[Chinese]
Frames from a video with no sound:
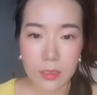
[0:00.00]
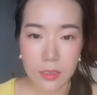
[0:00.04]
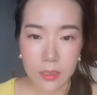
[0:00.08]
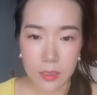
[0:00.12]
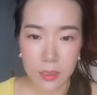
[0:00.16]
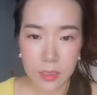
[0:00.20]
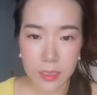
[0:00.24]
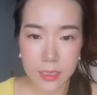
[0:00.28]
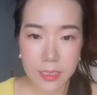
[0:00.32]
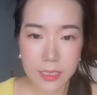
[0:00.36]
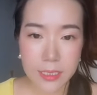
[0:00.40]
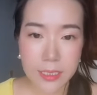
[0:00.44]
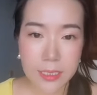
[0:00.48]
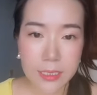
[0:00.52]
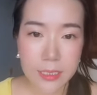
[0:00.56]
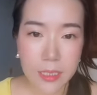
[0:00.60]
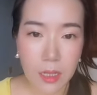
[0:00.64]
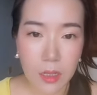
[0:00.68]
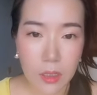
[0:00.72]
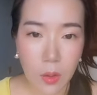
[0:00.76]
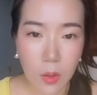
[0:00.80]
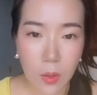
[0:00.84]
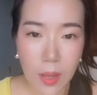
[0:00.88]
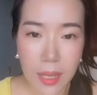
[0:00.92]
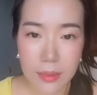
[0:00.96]
得了细
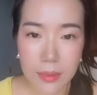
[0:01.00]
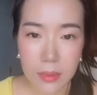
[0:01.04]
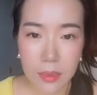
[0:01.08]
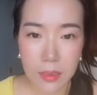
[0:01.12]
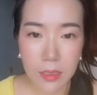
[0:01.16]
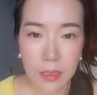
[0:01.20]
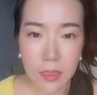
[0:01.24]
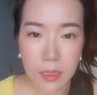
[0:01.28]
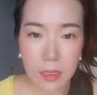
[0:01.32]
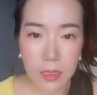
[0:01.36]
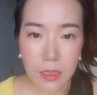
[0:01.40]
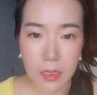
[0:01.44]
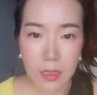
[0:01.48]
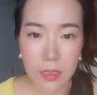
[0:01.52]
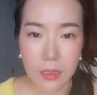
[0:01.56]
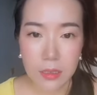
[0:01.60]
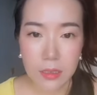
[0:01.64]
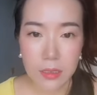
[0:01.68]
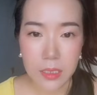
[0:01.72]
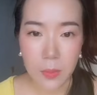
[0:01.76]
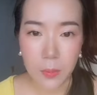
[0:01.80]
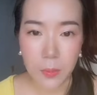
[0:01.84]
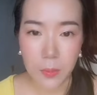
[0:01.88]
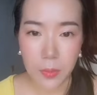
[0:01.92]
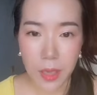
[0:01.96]
小的话呢，呃，
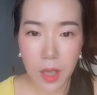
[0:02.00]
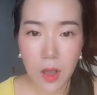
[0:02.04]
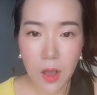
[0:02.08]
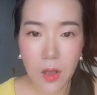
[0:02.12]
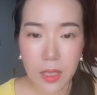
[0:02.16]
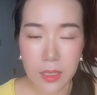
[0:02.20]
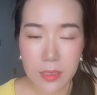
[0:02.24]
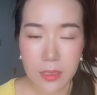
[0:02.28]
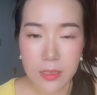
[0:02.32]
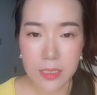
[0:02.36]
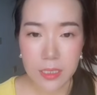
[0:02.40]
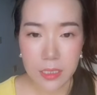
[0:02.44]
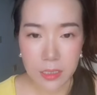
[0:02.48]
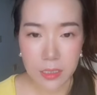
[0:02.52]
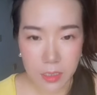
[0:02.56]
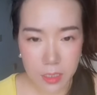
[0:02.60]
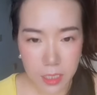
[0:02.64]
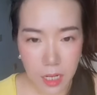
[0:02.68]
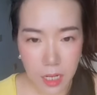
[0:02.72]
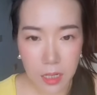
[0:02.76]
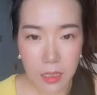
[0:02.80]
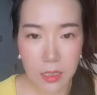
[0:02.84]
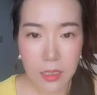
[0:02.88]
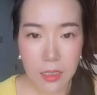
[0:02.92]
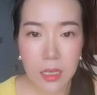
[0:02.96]
也不要很紧
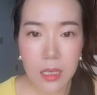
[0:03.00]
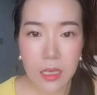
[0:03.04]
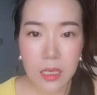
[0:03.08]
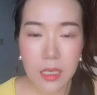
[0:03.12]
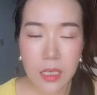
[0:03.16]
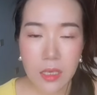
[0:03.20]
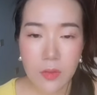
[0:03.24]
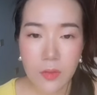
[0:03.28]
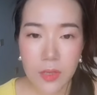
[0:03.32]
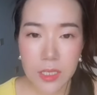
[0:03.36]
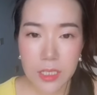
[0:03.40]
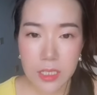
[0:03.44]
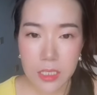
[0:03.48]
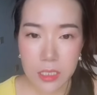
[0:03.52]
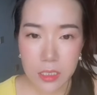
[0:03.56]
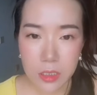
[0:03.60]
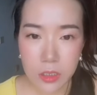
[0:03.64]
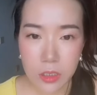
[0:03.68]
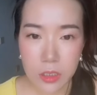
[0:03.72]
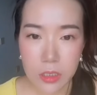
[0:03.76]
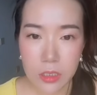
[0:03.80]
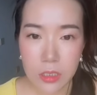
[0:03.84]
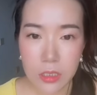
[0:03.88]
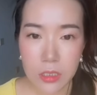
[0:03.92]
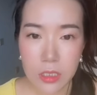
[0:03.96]
张，因为其
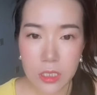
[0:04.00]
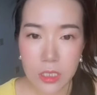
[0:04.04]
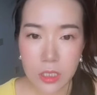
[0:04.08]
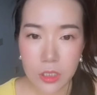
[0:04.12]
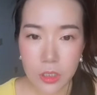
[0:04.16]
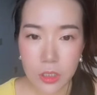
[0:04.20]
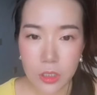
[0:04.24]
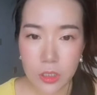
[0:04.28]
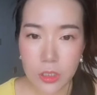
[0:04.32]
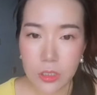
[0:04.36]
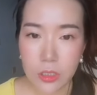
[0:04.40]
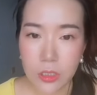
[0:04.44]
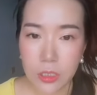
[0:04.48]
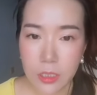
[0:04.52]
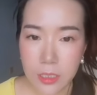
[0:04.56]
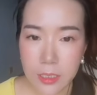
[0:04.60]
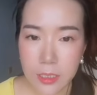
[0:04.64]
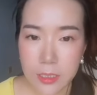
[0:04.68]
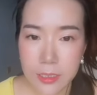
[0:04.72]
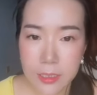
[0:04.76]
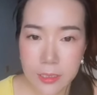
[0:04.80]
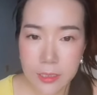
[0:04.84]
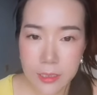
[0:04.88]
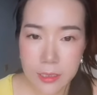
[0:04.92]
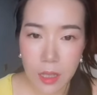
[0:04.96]
实即使是得了
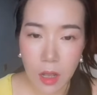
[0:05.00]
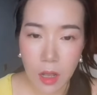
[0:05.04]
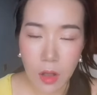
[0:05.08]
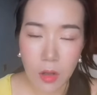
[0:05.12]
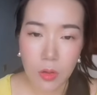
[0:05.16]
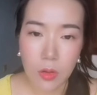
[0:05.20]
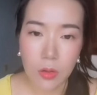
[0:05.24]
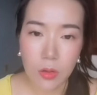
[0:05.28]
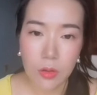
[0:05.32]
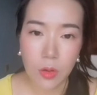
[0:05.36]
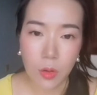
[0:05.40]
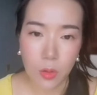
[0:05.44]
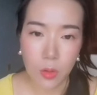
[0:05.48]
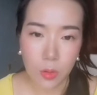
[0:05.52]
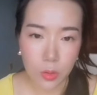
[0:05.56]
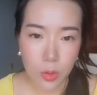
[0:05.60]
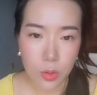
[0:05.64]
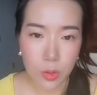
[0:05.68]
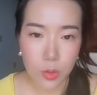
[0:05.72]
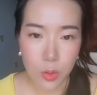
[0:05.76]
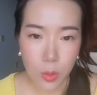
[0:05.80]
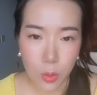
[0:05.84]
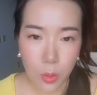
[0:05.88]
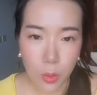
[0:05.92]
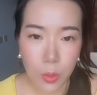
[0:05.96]
细小，狗狗
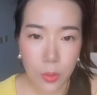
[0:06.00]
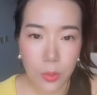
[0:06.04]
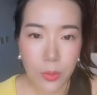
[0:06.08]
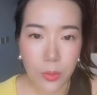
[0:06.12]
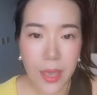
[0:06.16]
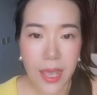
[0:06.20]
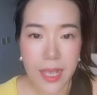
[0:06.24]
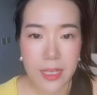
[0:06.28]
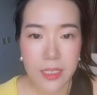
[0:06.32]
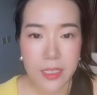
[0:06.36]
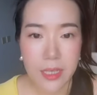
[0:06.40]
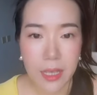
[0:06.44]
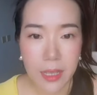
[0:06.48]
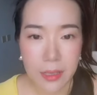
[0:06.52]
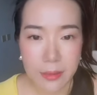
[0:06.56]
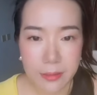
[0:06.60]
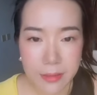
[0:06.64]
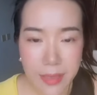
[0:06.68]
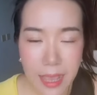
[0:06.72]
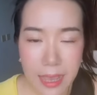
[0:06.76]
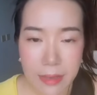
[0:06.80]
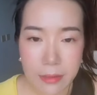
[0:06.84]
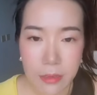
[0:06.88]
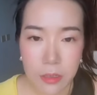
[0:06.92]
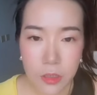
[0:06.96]
的存活率还是很
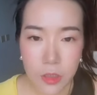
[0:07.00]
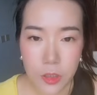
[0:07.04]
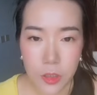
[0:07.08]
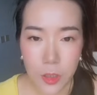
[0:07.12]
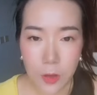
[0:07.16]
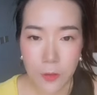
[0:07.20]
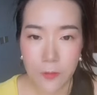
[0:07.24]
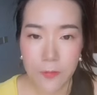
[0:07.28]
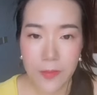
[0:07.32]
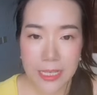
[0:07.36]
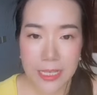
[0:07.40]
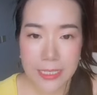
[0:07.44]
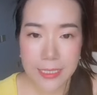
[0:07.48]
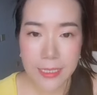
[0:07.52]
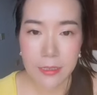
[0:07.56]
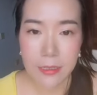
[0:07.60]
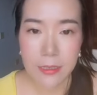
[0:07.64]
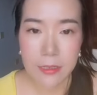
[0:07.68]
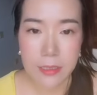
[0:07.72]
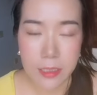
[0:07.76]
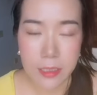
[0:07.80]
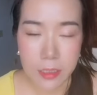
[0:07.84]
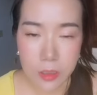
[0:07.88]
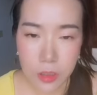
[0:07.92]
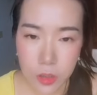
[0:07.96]
大的，只要发现
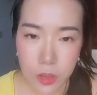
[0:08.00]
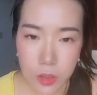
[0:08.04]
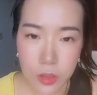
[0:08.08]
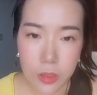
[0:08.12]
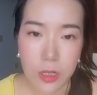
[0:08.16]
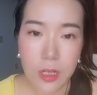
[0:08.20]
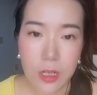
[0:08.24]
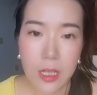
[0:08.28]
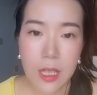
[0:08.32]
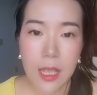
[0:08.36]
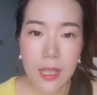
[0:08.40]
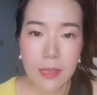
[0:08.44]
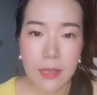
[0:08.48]
的及时。